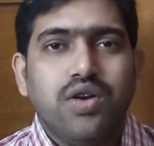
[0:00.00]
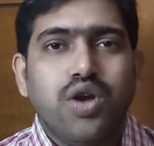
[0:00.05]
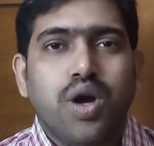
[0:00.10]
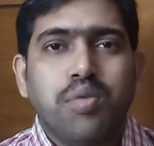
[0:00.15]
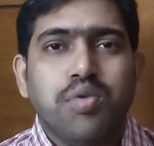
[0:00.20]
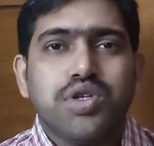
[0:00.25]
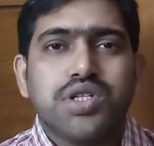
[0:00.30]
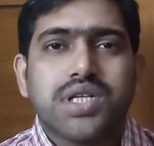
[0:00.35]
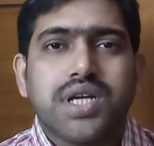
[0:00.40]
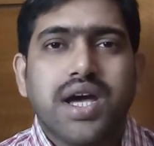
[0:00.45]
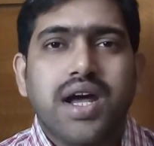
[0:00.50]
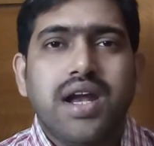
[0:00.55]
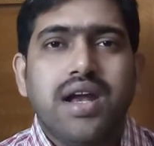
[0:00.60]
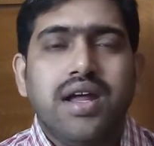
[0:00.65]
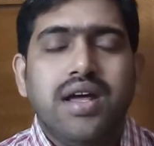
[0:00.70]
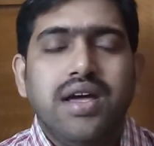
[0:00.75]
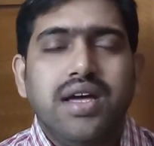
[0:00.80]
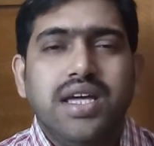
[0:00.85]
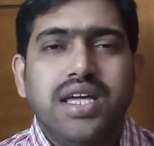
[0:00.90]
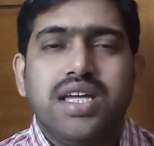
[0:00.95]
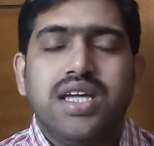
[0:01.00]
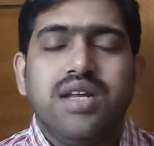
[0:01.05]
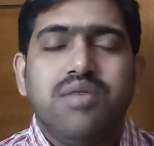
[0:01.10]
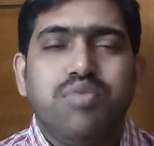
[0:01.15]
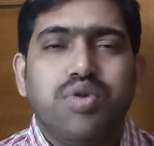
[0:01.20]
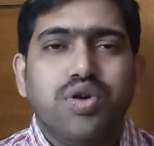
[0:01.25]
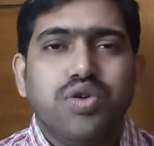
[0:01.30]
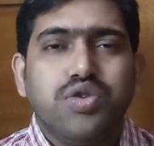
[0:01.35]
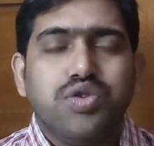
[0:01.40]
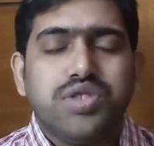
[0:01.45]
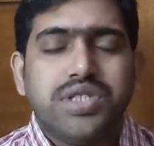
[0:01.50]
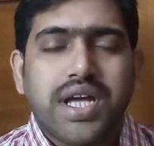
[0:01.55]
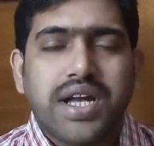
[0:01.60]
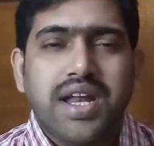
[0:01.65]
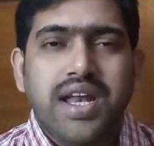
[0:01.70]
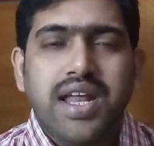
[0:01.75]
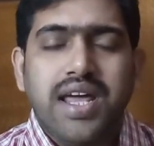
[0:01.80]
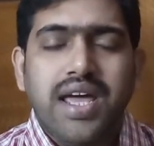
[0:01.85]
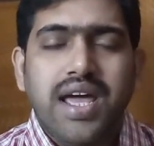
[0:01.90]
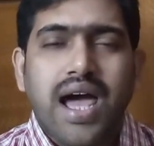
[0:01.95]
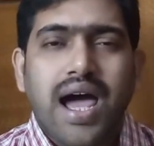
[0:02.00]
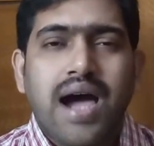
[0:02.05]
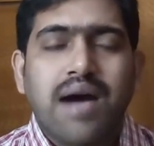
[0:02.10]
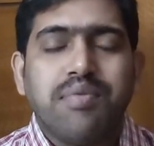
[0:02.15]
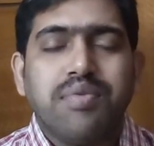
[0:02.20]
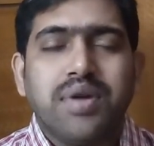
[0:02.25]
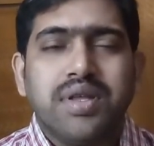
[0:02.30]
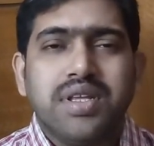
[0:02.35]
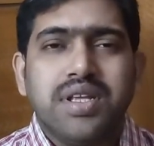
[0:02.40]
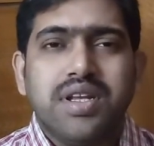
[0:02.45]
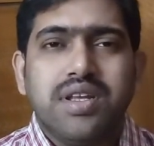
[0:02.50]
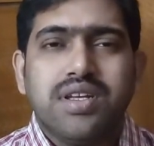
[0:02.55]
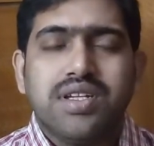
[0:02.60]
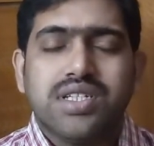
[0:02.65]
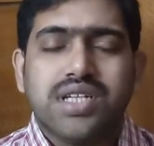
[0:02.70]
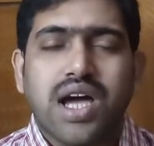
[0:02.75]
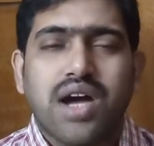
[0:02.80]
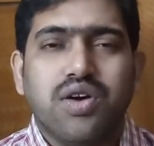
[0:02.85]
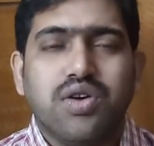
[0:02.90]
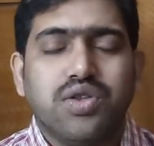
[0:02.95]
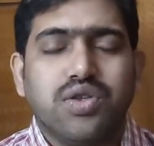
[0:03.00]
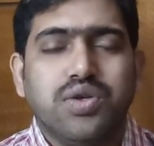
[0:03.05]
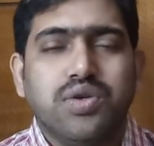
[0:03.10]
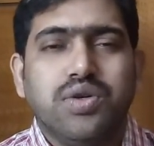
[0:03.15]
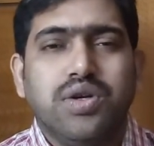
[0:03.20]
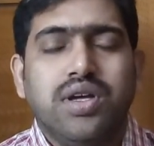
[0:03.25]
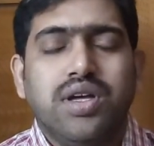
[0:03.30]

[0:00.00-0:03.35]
নমস্কার ইনফোগুরু চ্যানেলে আপনাদের স্বাগত